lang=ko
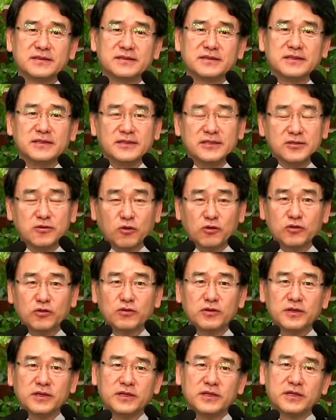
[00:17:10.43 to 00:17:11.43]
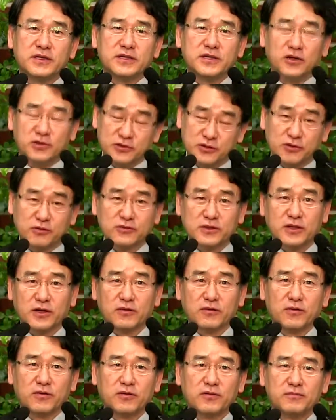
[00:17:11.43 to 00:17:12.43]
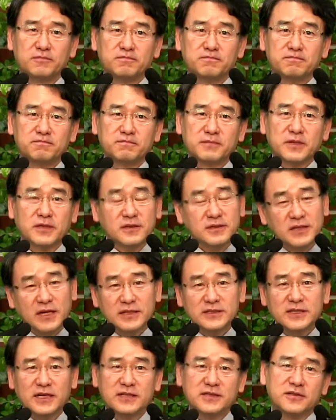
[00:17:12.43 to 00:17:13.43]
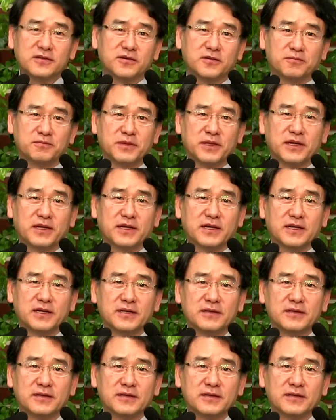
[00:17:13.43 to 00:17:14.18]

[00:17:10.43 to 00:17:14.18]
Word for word: 이 고통이 연속되고 끝나지 않는 겁니까?